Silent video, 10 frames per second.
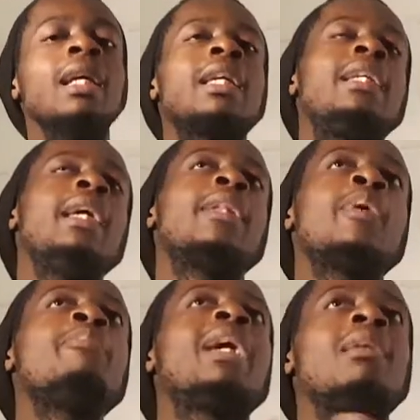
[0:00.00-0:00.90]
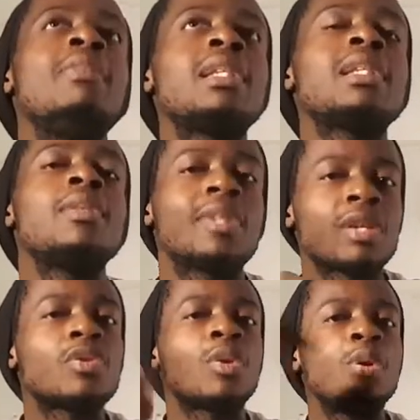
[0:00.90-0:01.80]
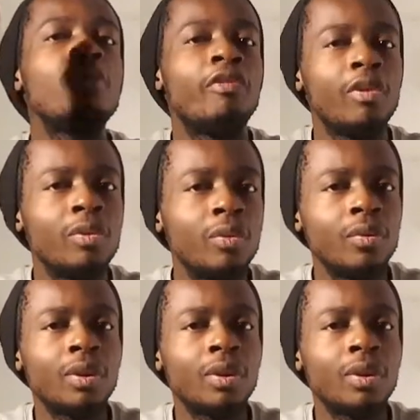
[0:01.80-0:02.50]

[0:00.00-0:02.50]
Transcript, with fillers: qui est un prémisse de sa seconde venue